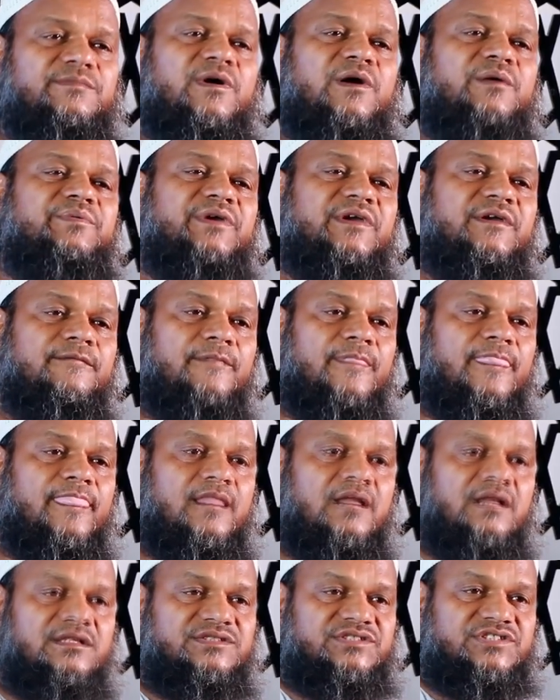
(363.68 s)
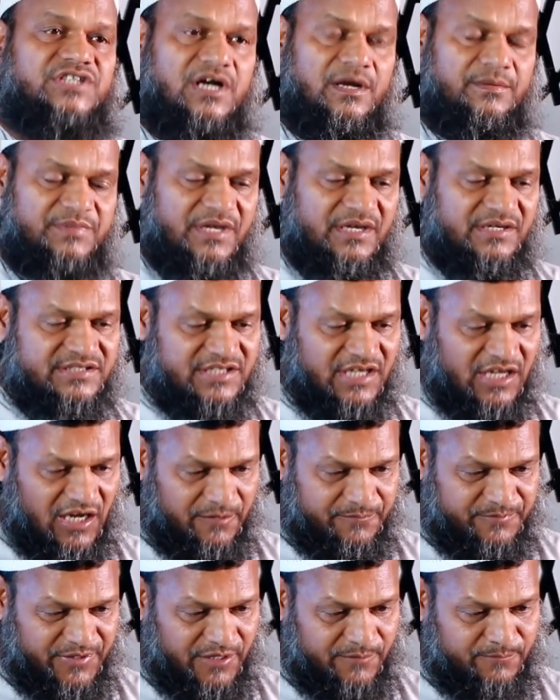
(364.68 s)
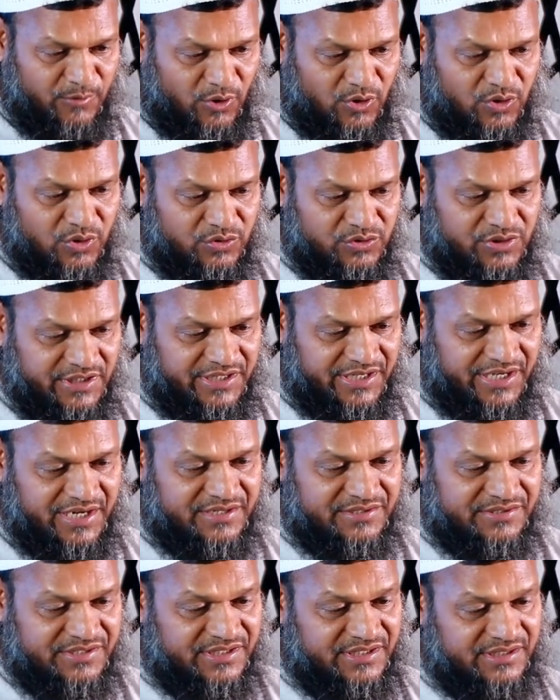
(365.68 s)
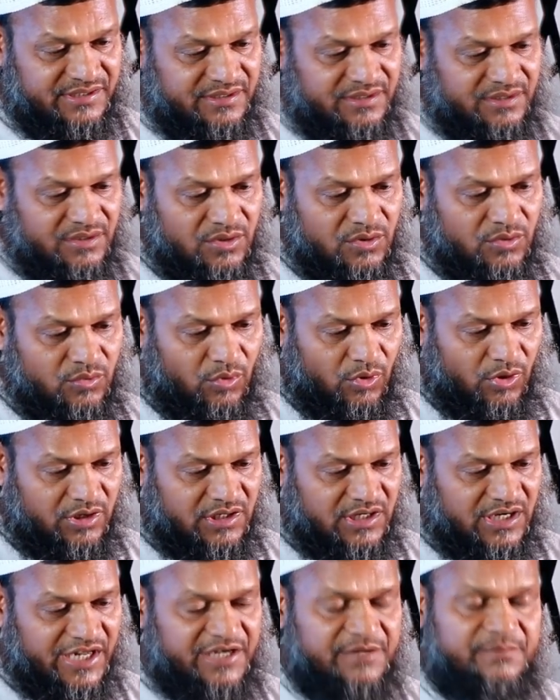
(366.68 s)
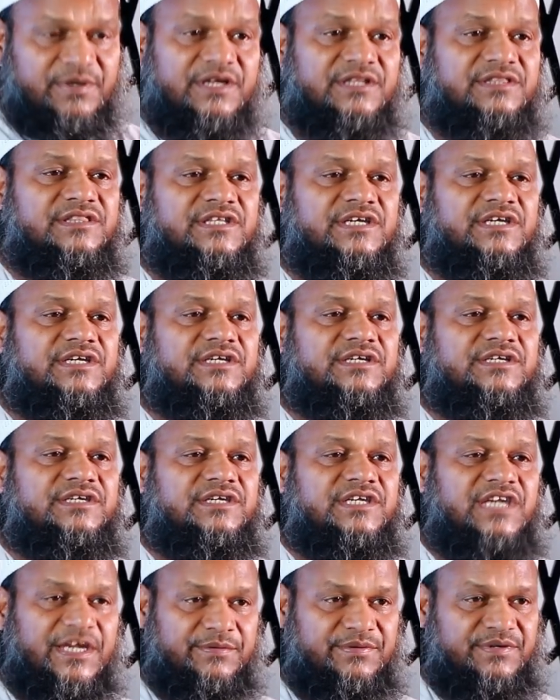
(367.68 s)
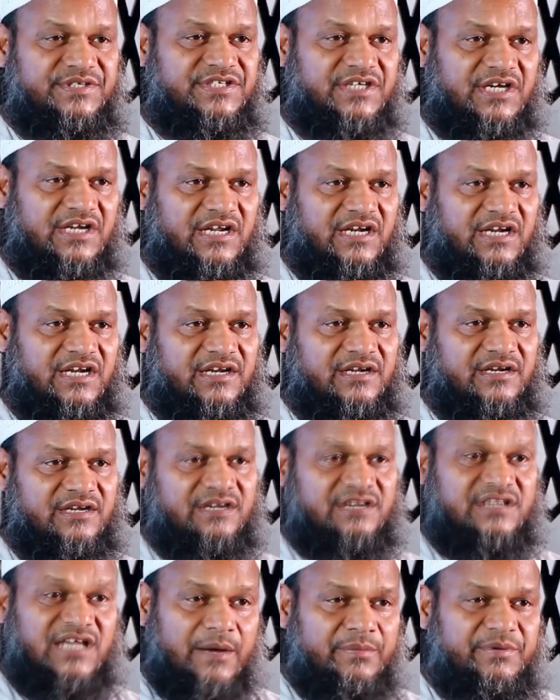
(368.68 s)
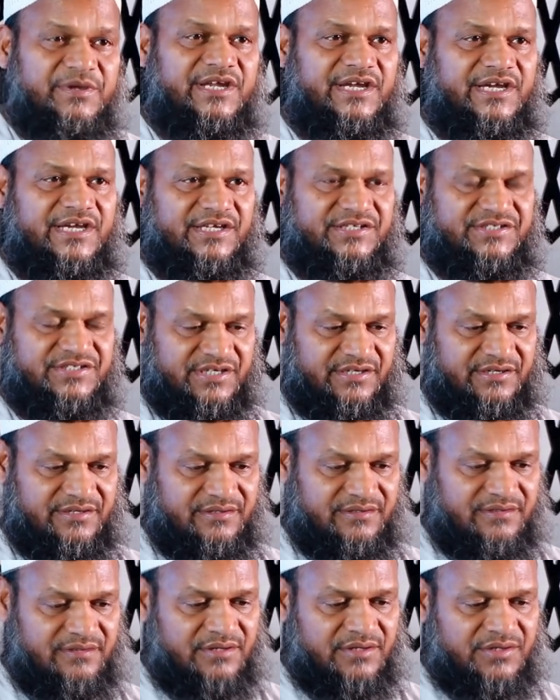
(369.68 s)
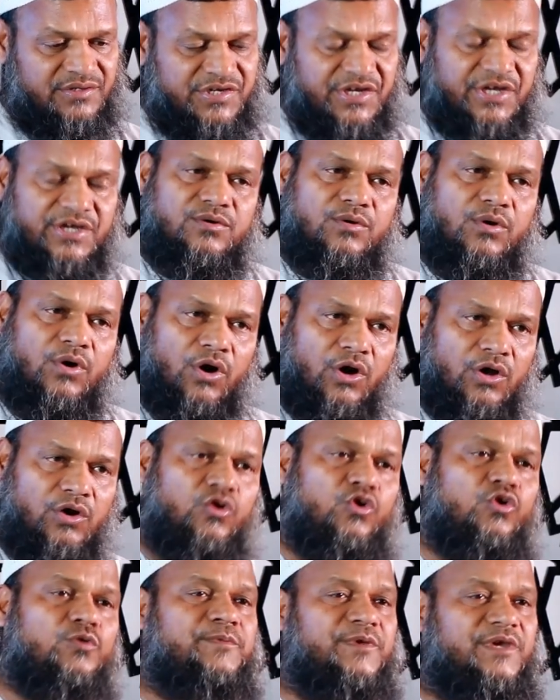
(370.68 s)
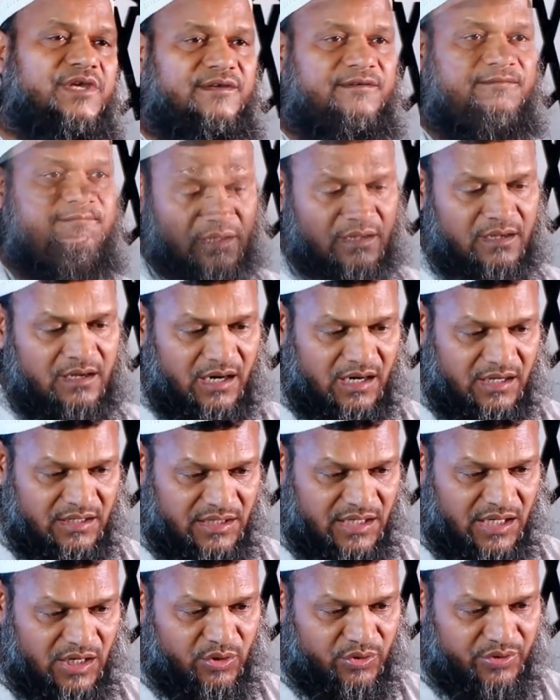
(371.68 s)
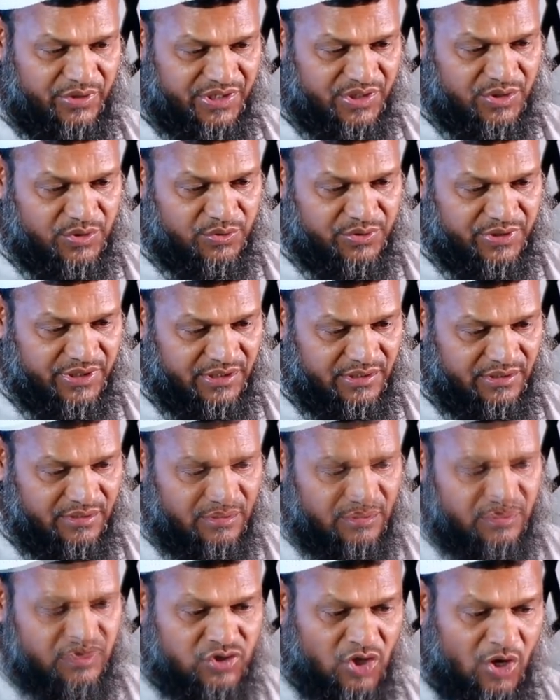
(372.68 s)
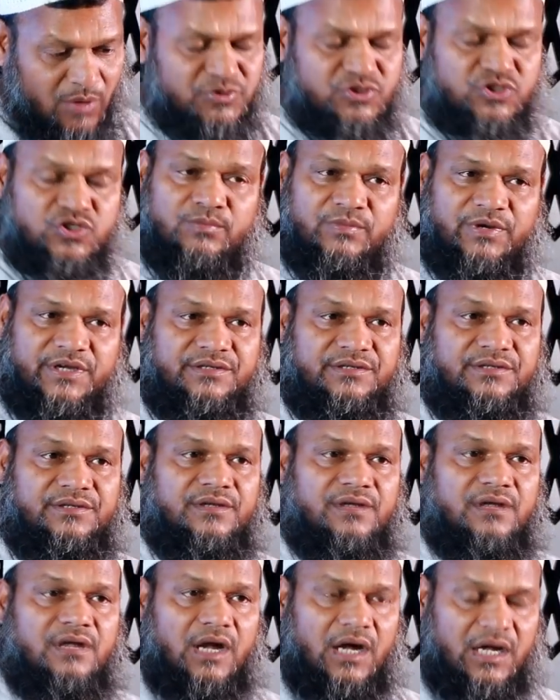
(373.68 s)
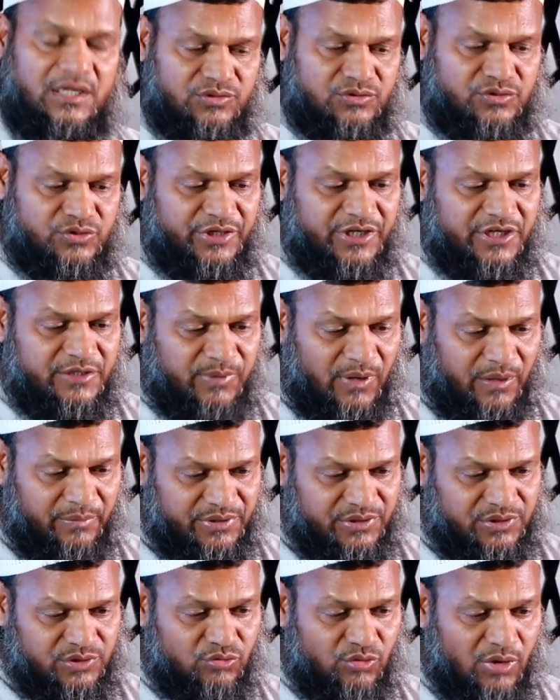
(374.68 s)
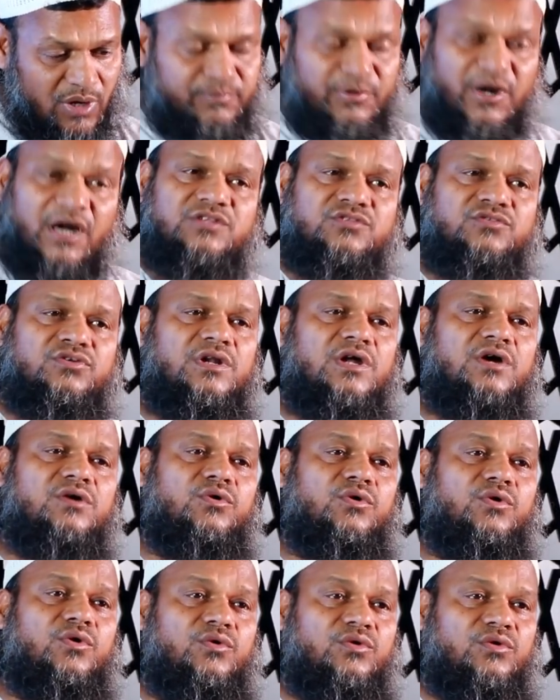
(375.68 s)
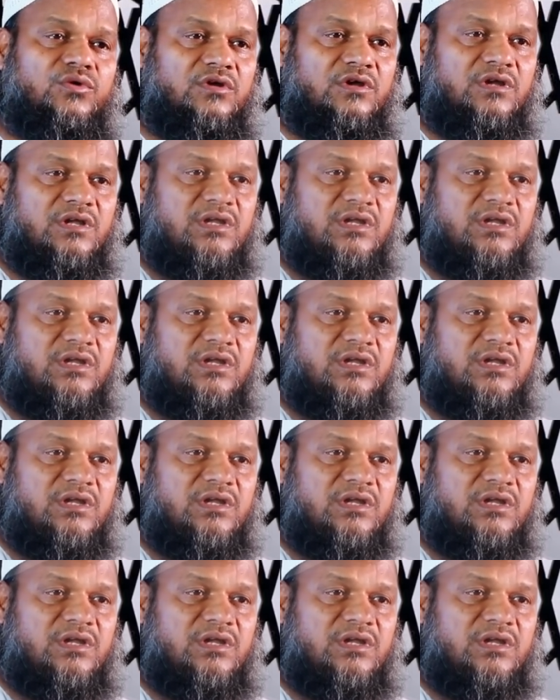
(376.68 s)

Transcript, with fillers: যেভাবে জামিয়া সালাফিয়ার পক্ষ থেকে একটি অনলাইন ভিত্তিক টিভি চ্যানেলের দাবি রেখেছেন ঠিক অনুরূপই আল্লাহর নিকটে সব সময় আন্তরিকভাবে দোয়া প্রার্থনা করুন